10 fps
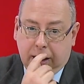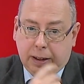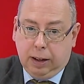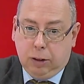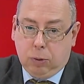
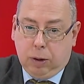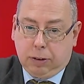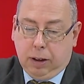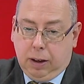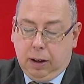addirittura
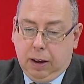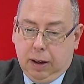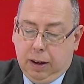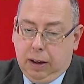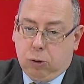se
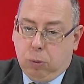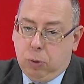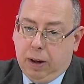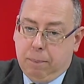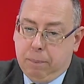il
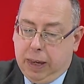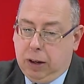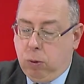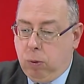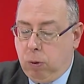comune ha
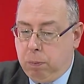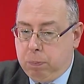meno o